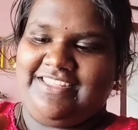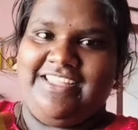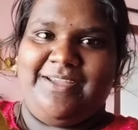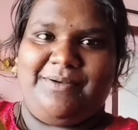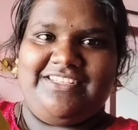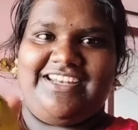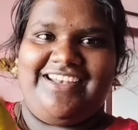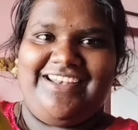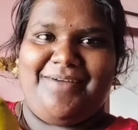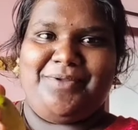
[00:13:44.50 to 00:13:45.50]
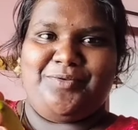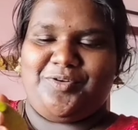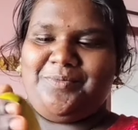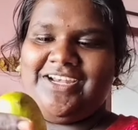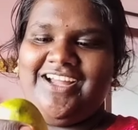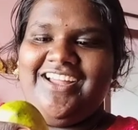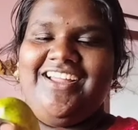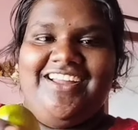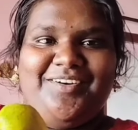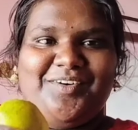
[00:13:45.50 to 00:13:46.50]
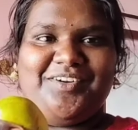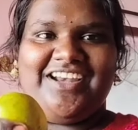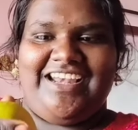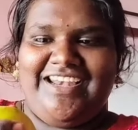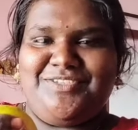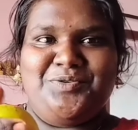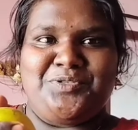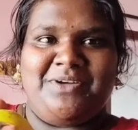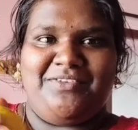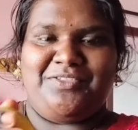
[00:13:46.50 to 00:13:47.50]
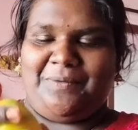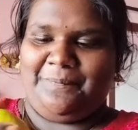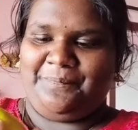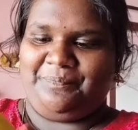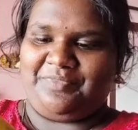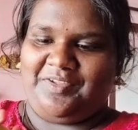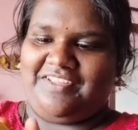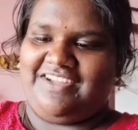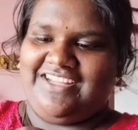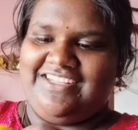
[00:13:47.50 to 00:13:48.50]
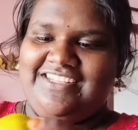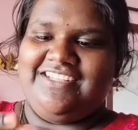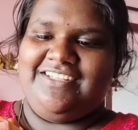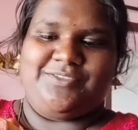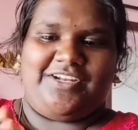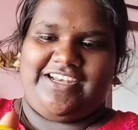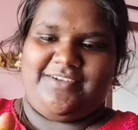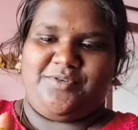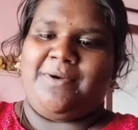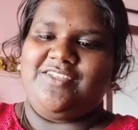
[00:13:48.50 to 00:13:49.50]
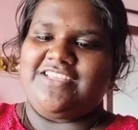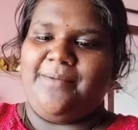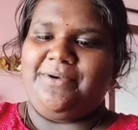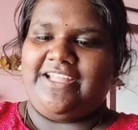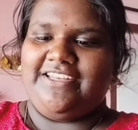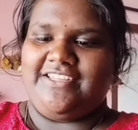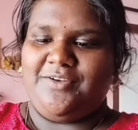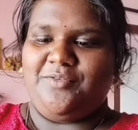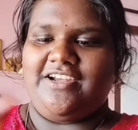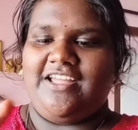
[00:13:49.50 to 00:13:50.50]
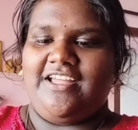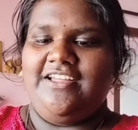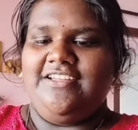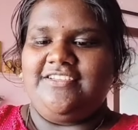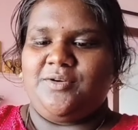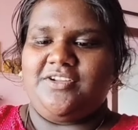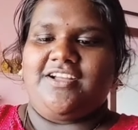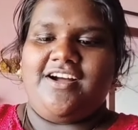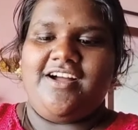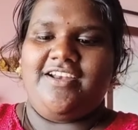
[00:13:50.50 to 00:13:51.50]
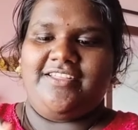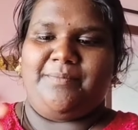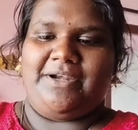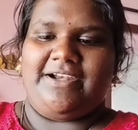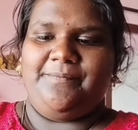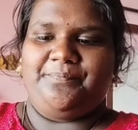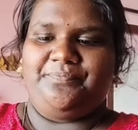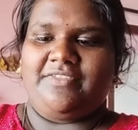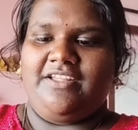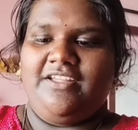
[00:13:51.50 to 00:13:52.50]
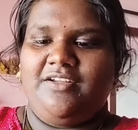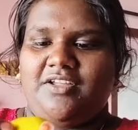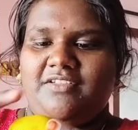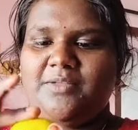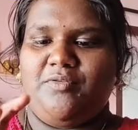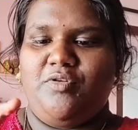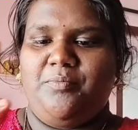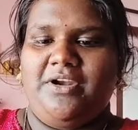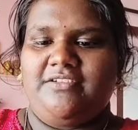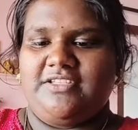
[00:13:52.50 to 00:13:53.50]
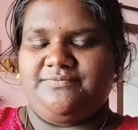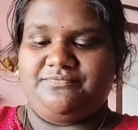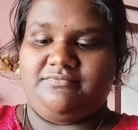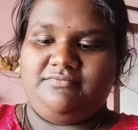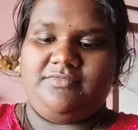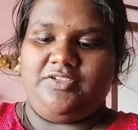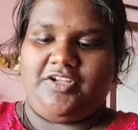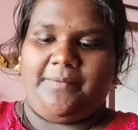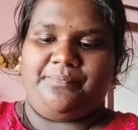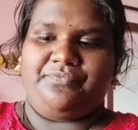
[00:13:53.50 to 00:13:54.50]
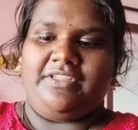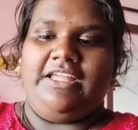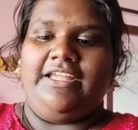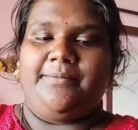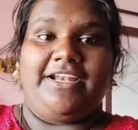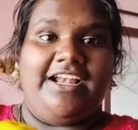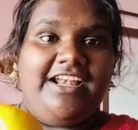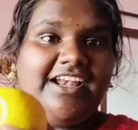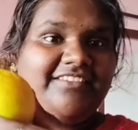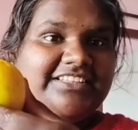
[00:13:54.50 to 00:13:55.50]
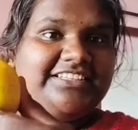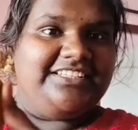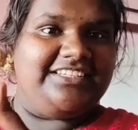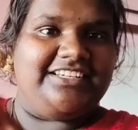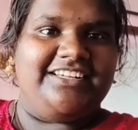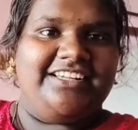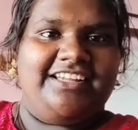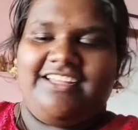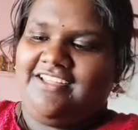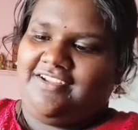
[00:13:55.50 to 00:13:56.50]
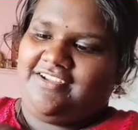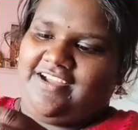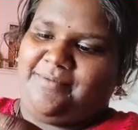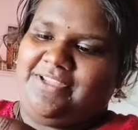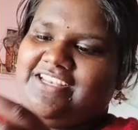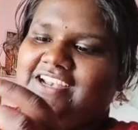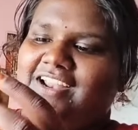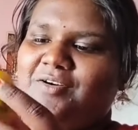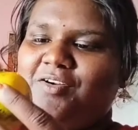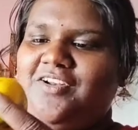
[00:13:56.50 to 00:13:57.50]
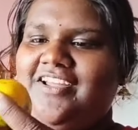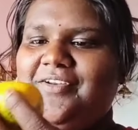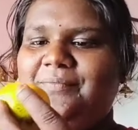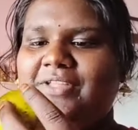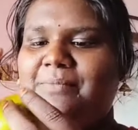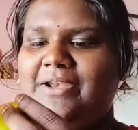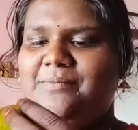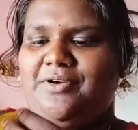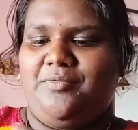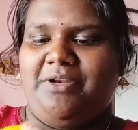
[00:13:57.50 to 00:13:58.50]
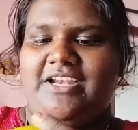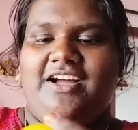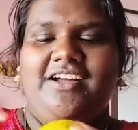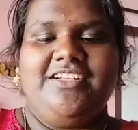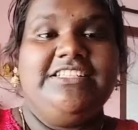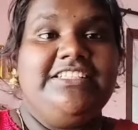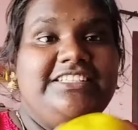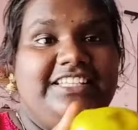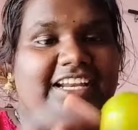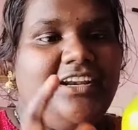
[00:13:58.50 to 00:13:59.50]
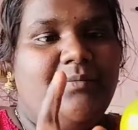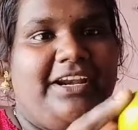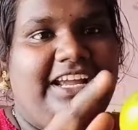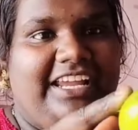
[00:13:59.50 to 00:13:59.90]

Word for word: இப்படி வந்து நல்லா அமைக்கிட்டோம் அப்படின்னா நல்ல ஜூஸ் மாதிரி வந்துடும் ஓகேவா ஸோ நான் இந்த மூணு பழம் சாப்பிட்டேன் இருந்தாலும் உங்ககிட்ட சொல்கிறதுக்காக நான் இது பண்ணுறேன் ஓகே இந்த பக்கம் ஓப்பன் ஆகுது ஓகே இப்படி நல்லா வந்து அமுக்கிட்டு நல்லா குழப்பலன்னு ஆயிரும் அப்போ என்ன பண்ணணும் அப்படின்னா இந்த இடம் இருக்குது பாருங்க